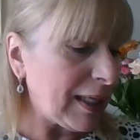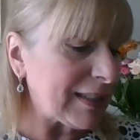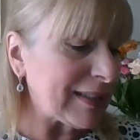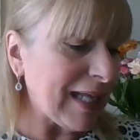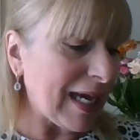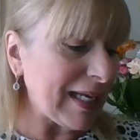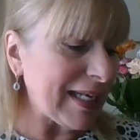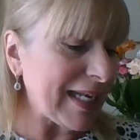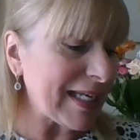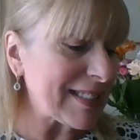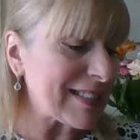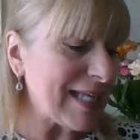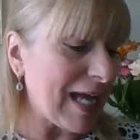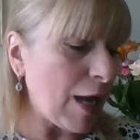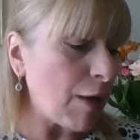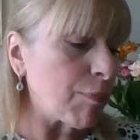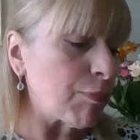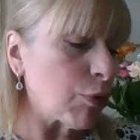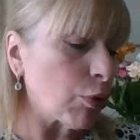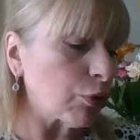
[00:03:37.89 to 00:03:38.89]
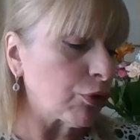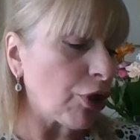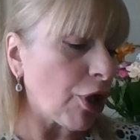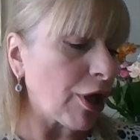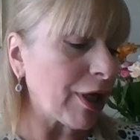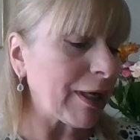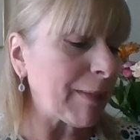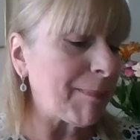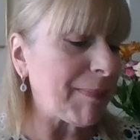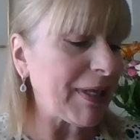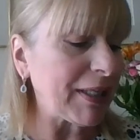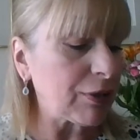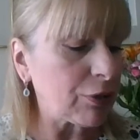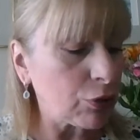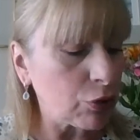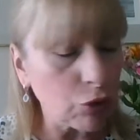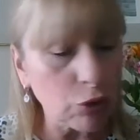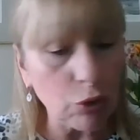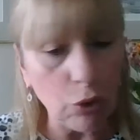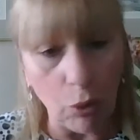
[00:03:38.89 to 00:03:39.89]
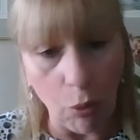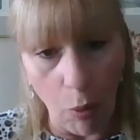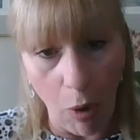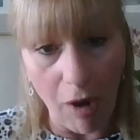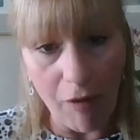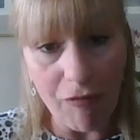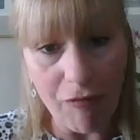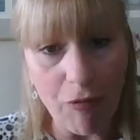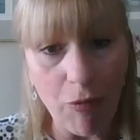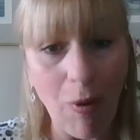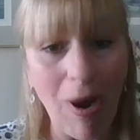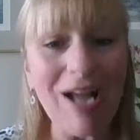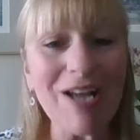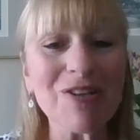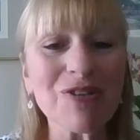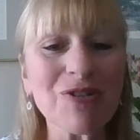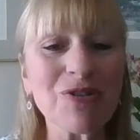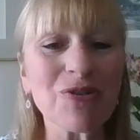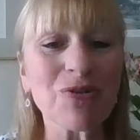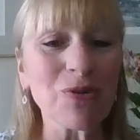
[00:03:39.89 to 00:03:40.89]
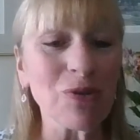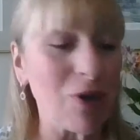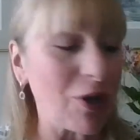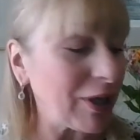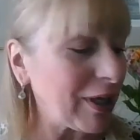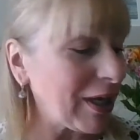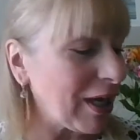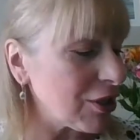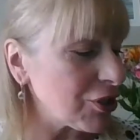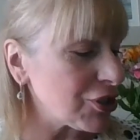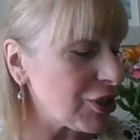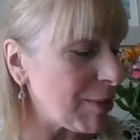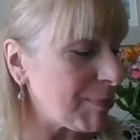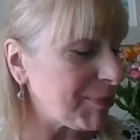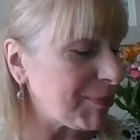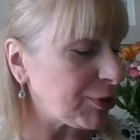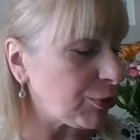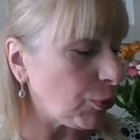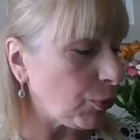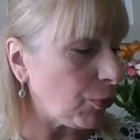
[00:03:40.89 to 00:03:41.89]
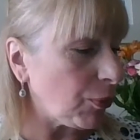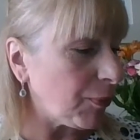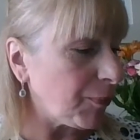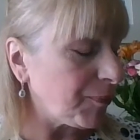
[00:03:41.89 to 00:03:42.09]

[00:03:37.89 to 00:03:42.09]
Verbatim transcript: Dans l'exemple, l'auteur répète trois fois sous le grand chapiteau.